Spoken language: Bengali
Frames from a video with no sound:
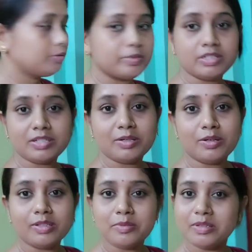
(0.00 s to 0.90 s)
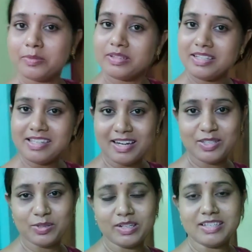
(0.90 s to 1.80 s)
তোমাদের সাথে কথা বলতে বলতে স্যার
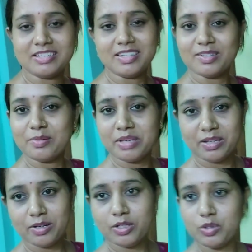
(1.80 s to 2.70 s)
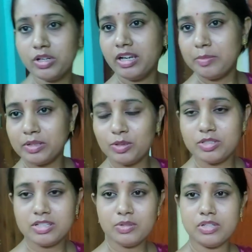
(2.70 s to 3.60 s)
চলে এসেছে যাদের আমি এই ঘরে চলে এলাম আর
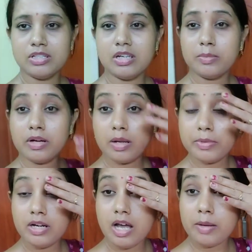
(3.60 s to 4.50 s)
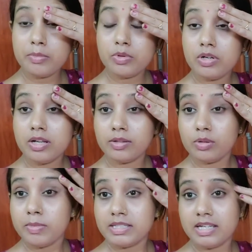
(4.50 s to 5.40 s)
দরজাটাও দিয়ে দিলাম আর আমার না আইব্রোটা এত
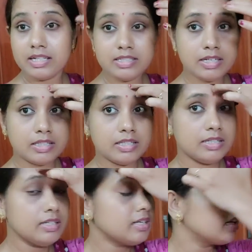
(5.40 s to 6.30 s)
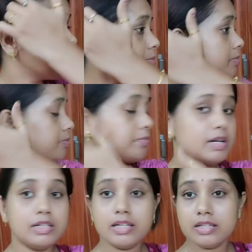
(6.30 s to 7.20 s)
বাজে লাগছে না দেখি কালকে
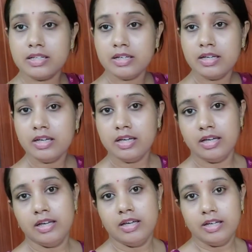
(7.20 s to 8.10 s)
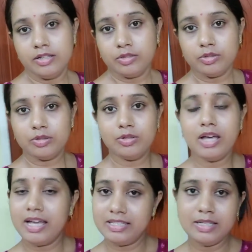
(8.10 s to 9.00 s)
পারি নাকি তো
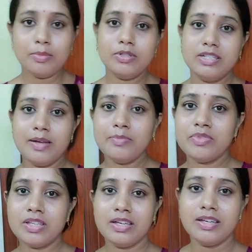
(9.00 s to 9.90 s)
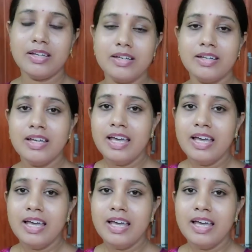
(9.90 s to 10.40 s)
হ্যাঁ যেটা বলছিলাম হ্যাঁ,